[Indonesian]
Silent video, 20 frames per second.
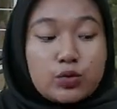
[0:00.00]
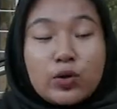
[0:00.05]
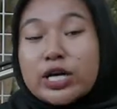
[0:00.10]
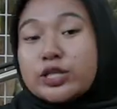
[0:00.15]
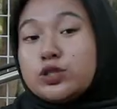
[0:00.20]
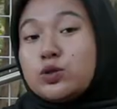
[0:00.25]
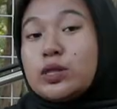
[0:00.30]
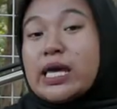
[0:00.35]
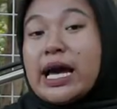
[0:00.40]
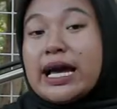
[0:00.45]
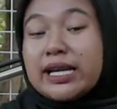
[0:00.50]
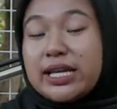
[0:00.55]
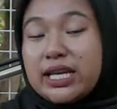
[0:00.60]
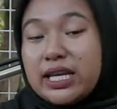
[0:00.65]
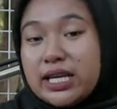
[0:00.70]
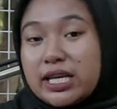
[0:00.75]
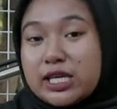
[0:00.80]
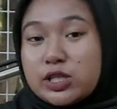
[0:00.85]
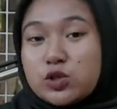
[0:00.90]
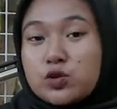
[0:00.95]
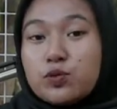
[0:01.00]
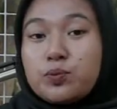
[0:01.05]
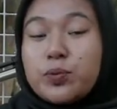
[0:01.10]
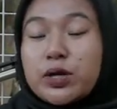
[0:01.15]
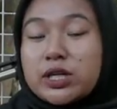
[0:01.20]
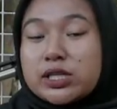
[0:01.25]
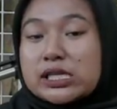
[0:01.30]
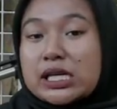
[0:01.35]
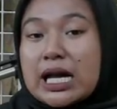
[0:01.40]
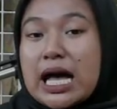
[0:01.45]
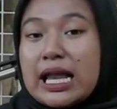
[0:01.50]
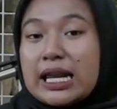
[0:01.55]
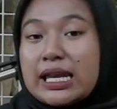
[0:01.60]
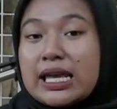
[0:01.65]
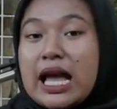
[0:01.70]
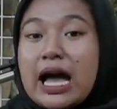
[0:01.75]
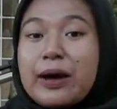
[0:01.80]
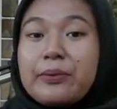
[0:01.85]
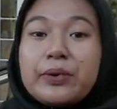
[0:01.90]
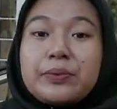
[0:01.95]
2 jutaan ini support
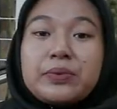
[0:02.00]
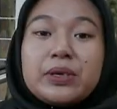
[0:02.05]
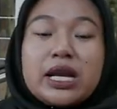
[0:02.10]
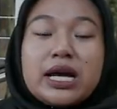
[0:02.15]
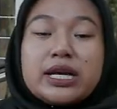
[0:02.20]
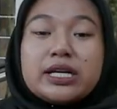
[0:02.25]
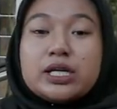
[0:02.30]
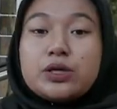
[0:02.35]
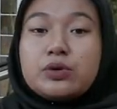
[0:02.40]
sekali apabila